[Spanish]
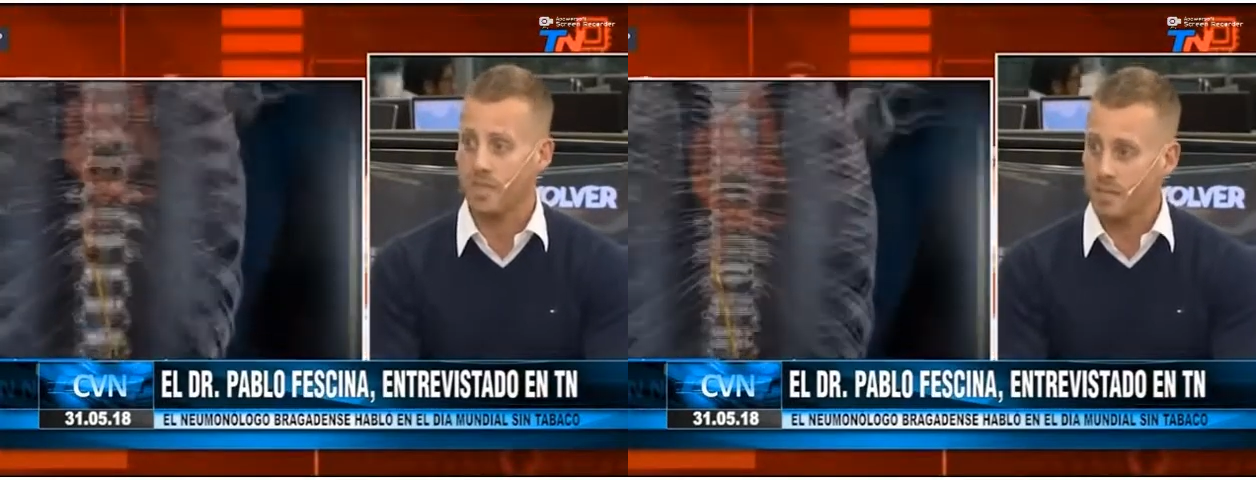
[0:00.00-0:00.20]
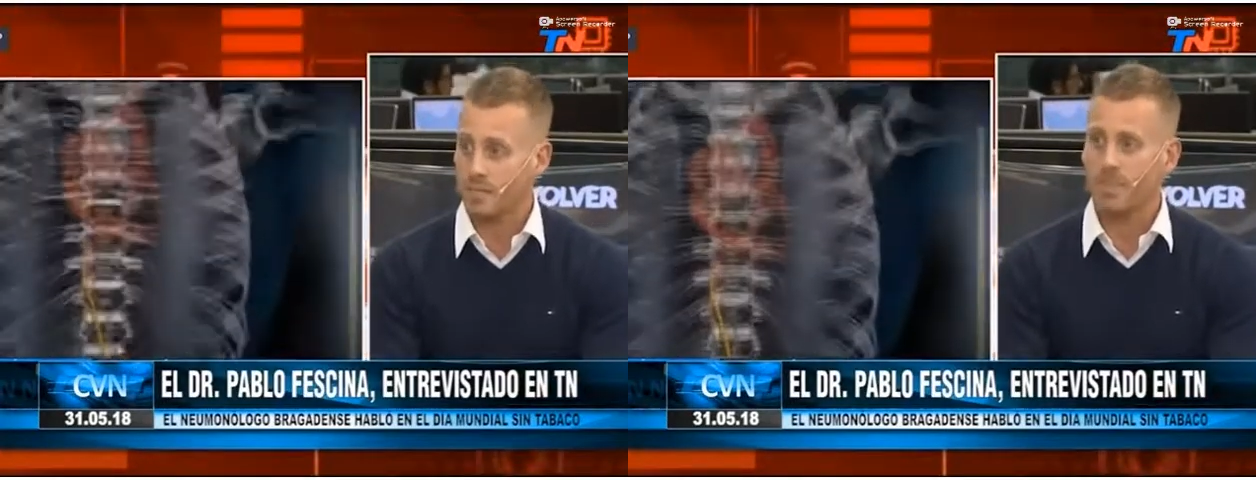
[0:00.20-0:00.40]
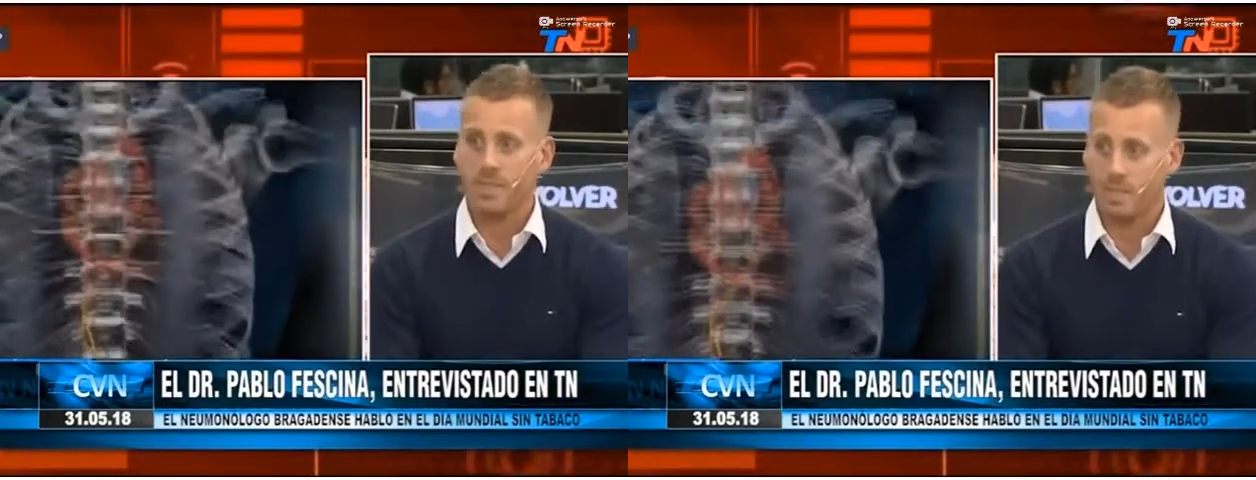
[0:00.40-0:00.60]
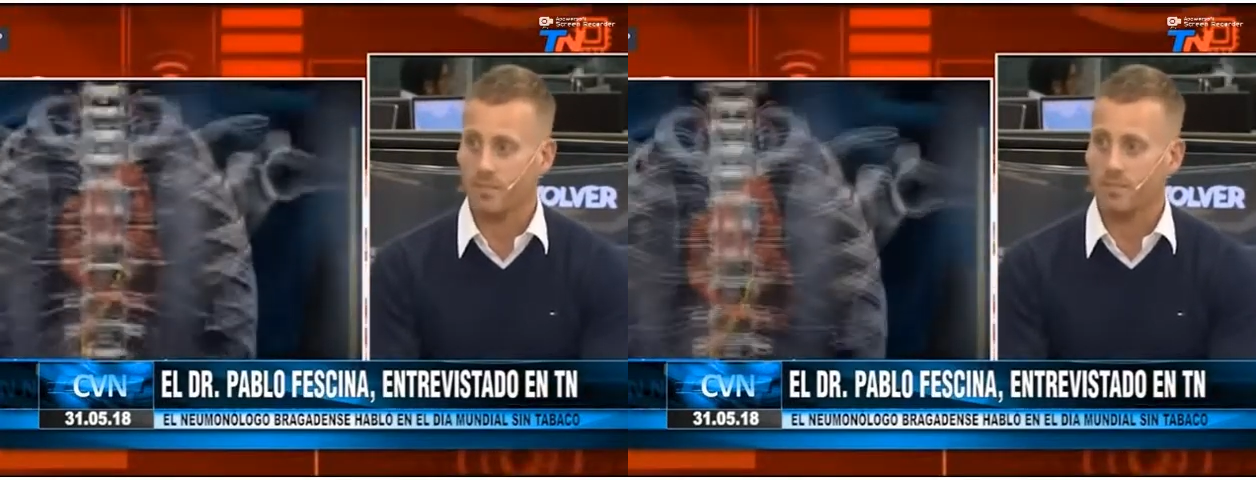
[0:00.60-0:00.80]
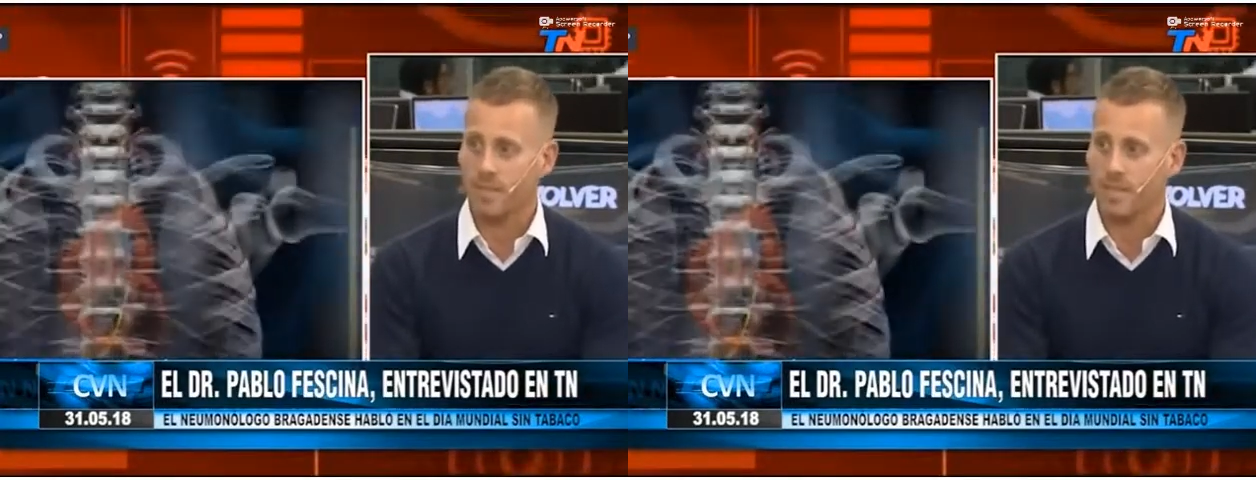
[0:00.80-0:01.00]
dejar de fumar.
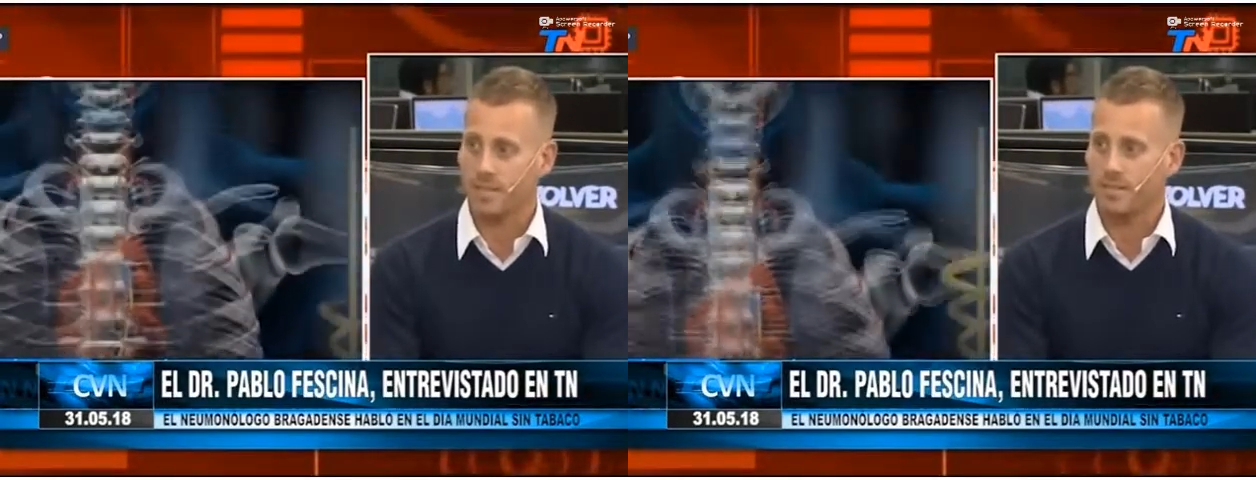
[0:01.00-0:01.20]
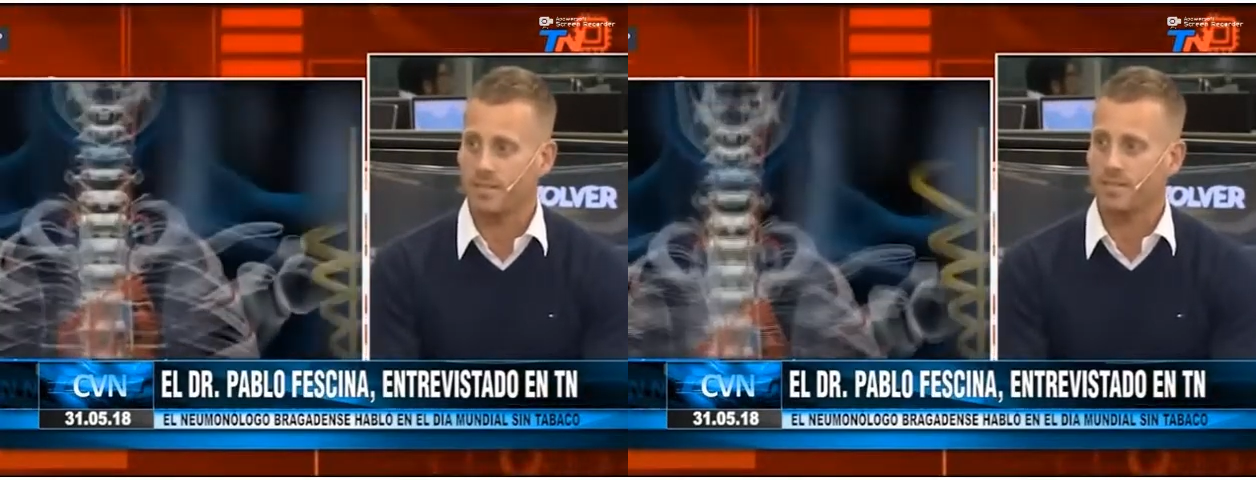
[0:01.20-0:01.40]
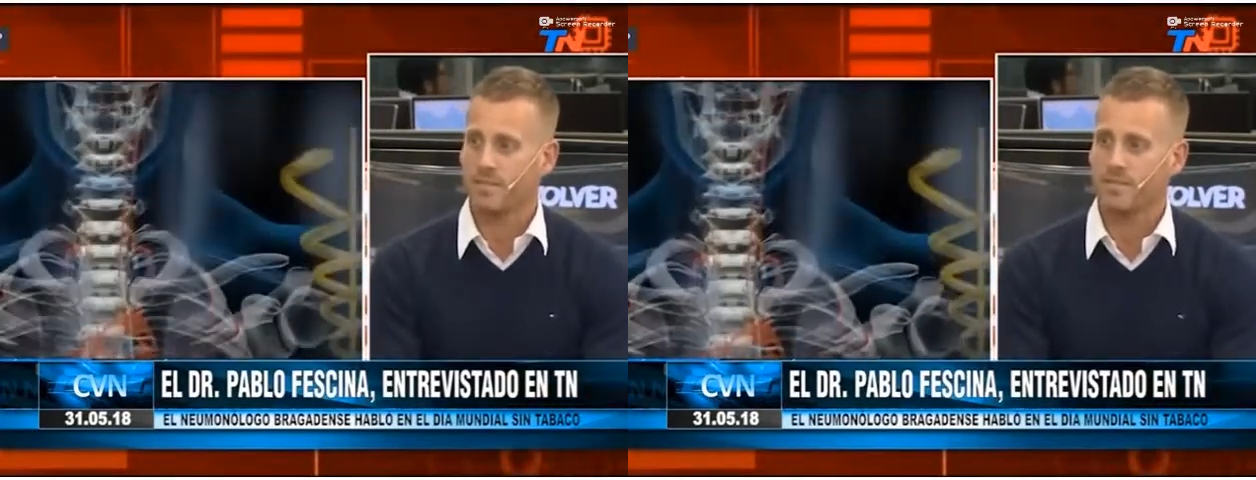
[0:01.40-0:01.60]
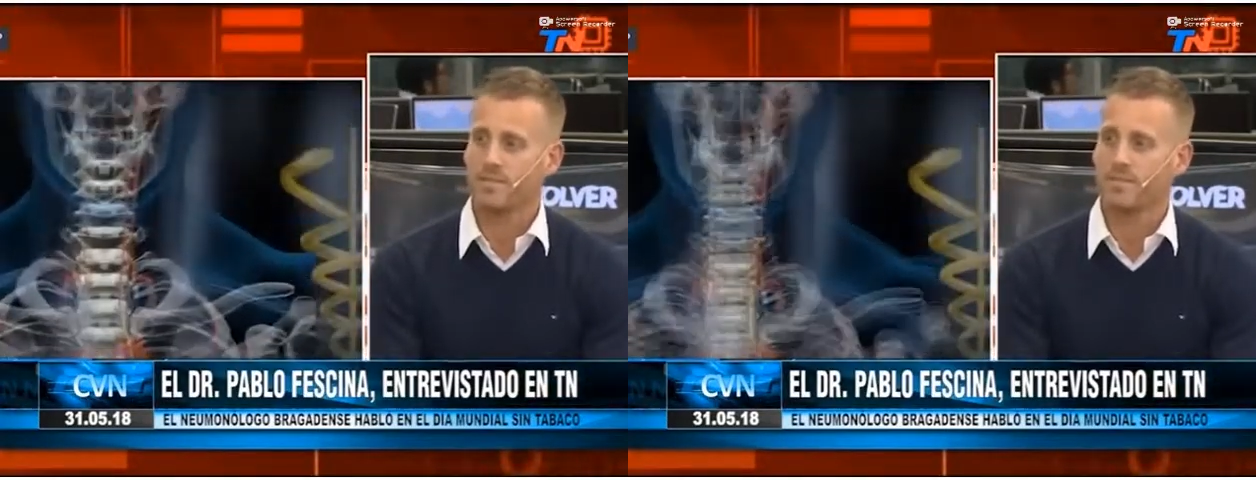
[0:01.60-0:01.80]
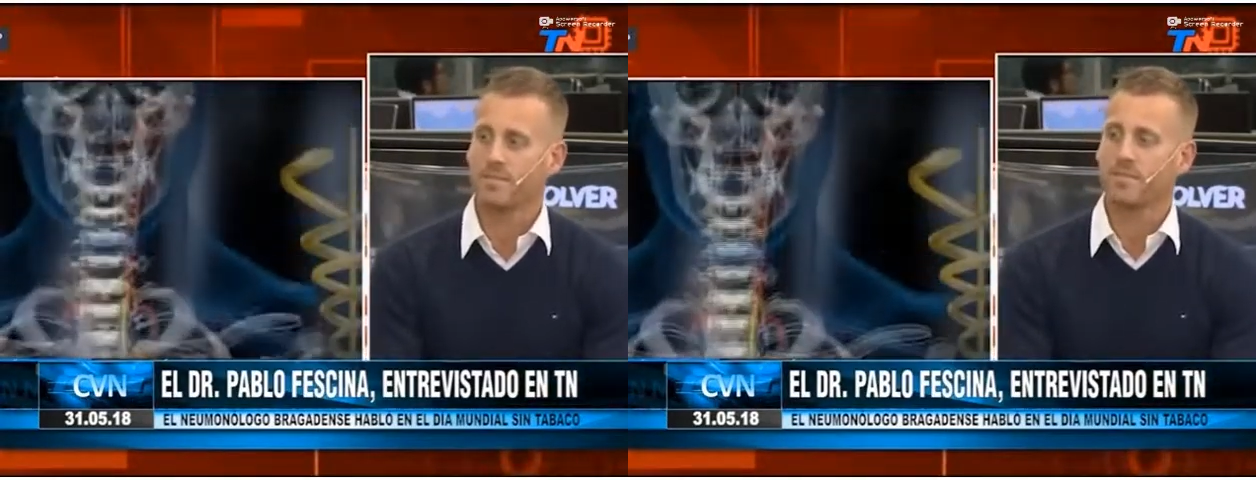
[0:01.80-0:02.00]
Sí,
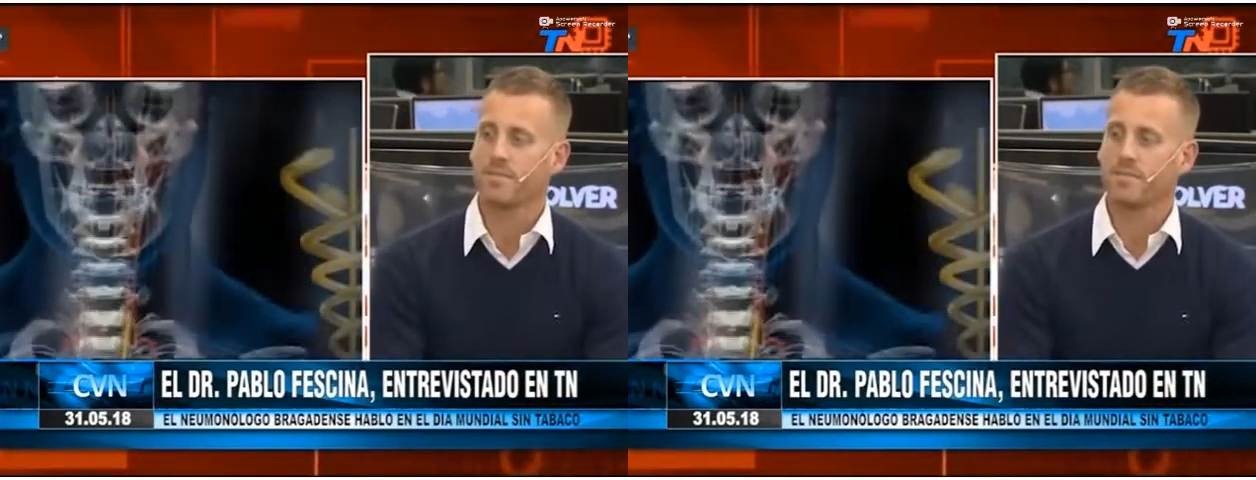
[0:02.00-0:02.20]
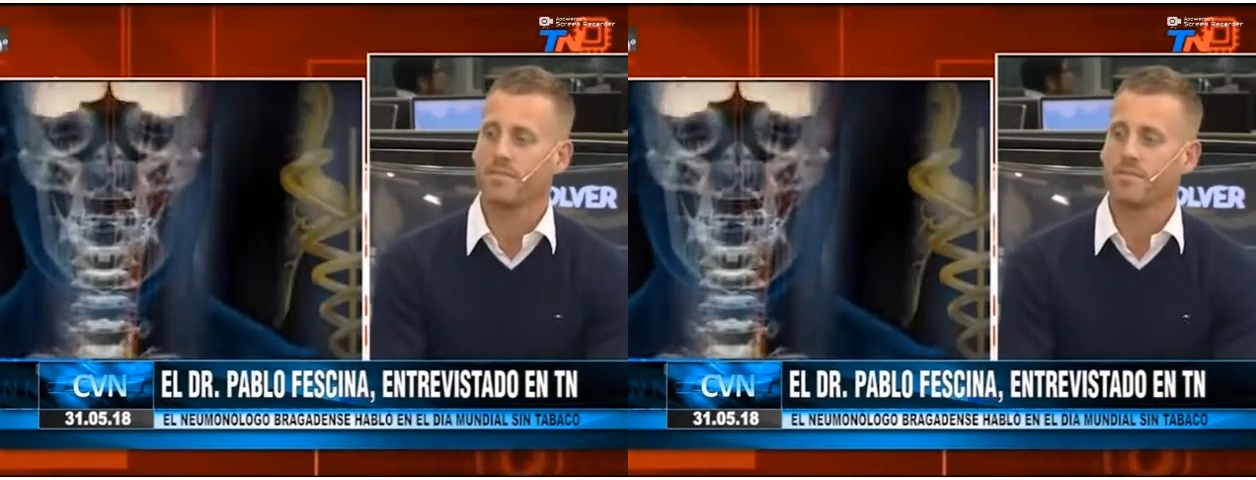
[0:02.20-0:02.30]
un pibe de